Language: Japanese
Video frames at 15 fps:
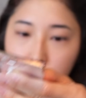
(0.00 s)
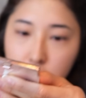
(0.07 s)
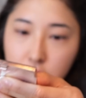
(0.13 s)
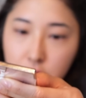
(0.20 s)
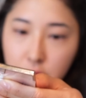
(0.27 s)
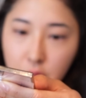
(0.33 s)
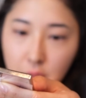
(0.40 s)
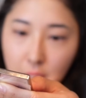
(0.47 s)

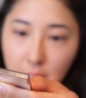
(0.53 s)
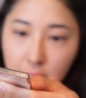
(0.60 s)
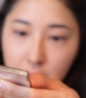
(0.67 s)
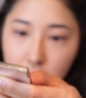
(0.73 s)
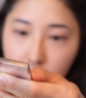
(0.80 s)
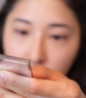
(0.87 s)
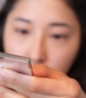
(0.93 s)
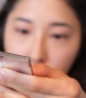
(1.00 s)
ルの
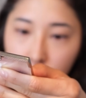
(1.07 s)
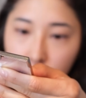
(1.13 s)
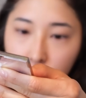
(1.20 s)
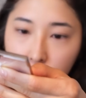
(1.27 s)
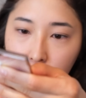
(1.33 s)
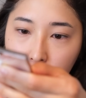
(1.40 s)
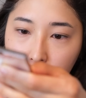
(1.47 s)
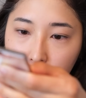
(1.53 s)

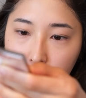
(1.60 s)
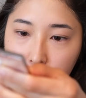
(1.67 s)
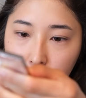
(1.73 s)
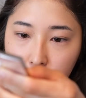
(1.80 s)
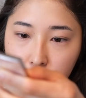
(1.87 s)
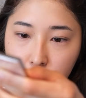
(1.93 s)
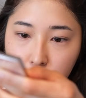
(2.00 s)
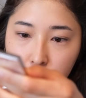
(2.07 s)

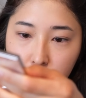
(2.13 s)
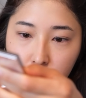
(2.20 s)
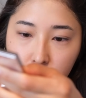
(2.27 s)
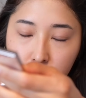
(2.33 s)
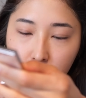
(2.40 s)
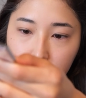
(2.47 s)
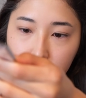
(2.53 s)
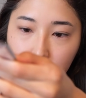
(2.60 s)
アイカラーレーション
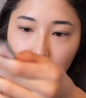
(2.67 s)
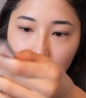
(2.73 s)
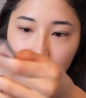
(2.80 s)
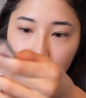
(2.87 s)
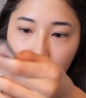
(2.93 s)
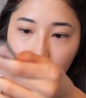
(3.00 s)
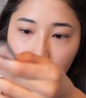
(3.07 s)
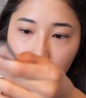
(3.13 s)
16番
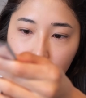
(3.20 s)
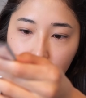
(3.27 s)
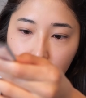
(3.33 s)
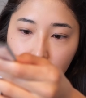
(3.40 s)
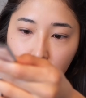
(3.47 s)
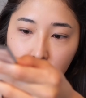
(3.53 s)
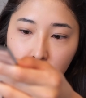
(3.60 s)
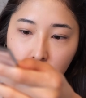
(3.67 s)

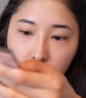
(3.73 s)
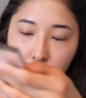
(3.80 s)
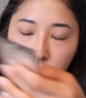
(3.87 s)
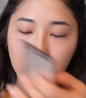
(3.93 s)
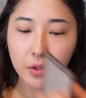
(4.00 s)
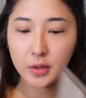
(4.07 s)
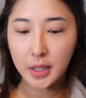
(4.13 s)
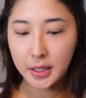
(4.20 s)

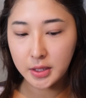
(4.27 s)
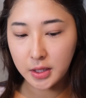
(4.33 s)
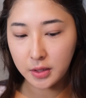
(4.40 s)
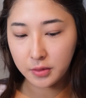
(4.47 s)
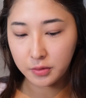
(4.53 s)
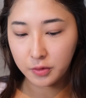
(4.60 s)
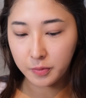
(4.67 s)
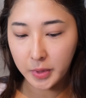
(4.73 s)
マンダリンガーネットっていう
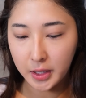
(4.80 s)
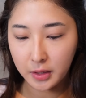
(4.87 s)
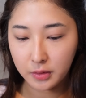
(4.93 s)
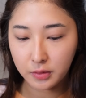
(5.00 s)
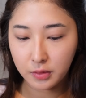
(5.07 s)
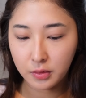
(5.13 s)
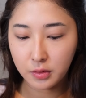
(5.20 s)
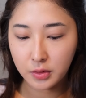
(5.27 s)
アイシャドウの
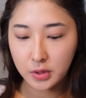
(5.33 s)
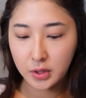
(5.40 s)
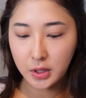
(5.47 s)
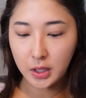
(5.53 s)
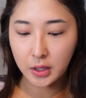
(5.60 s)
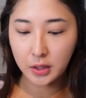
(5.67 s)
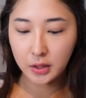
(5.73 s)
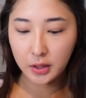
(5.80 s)
パレットを
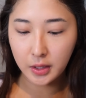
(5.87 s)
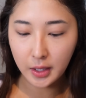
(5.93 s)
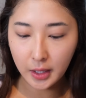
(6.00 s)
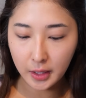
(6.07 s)
使って